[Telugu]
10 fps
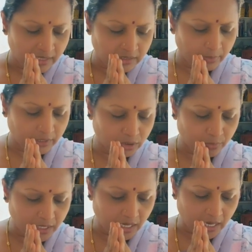శ్రీమతి
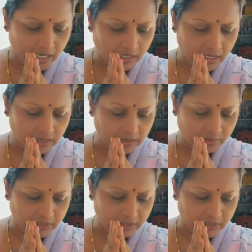సువర్ణ గారికి శ్రీమతి